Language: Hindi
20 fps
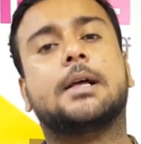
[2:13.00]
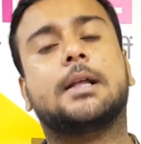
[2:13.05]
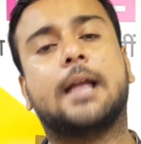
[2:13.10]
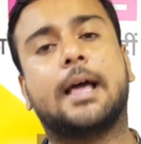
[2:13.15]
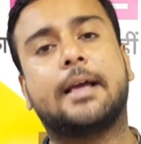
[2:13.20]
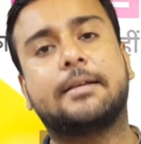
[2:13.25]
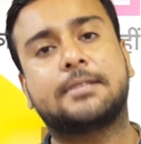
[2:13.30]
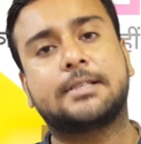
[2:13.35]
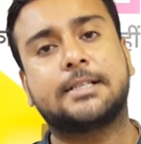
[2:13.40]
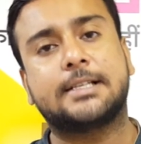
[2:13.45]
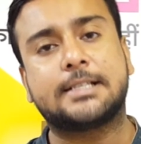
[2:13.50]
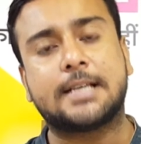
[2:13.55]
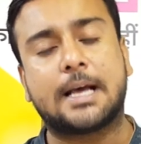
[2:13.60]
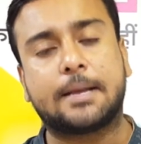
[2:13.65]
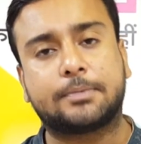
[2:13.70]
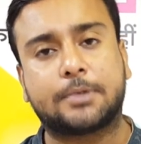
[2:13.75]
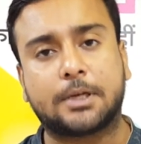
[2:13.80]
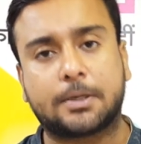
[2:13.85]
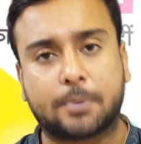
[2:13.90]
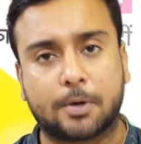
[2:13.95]
लाइव सीरीज
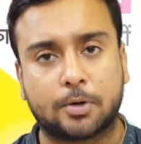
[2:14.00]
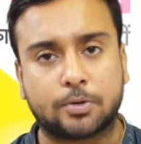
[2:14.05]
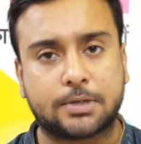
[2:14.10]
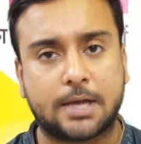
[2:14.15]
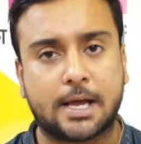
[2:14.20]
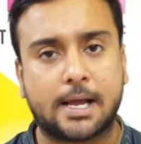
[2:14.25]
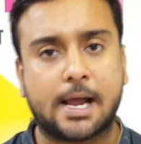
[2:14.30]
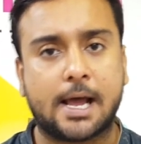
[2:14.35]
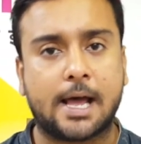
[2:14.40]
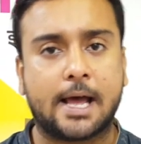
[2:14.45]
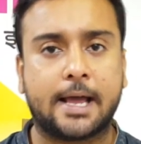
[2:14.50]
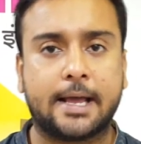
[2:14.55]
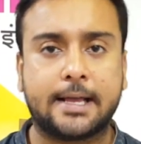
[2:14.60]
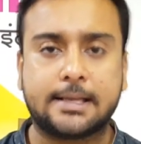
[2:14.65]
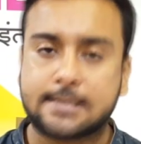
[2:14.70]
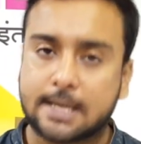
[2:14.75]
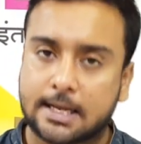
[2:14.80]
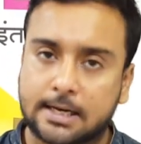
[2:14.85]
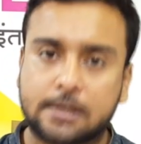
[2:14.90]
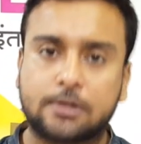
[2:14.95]
आप तक पहुंचा रहा है
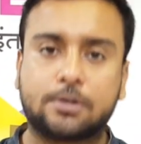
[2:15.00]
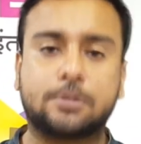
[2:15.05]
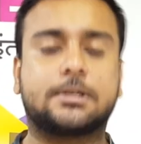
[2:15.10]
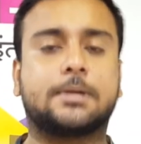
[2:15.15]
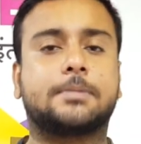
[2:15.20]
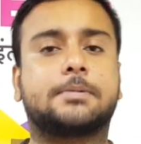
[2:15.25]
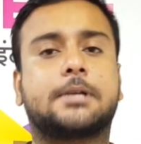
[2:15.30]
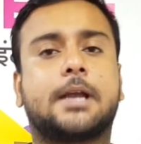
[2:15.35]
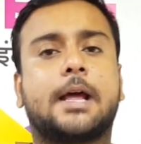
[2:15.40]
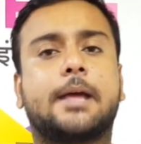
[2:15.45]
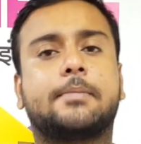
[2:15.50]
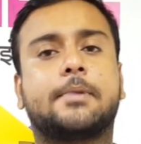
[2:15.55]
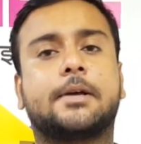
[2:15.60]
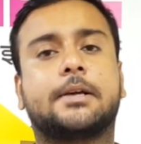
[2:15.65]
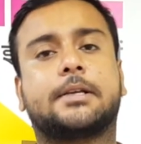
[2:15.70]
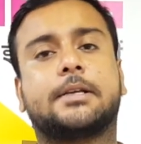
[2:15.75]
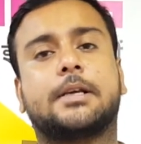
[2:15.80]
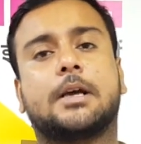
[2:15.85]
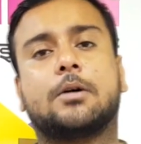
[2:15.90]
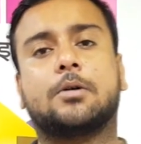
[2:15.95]
चैनल को सब्सक्राइब ना
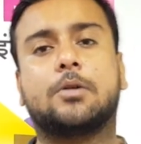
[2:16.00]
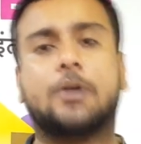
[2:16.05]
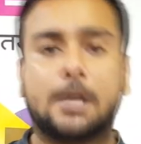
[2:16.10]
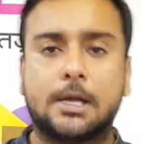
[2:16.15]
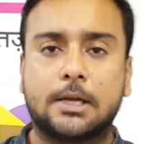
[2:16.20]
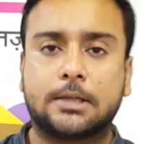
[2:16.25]
किया हो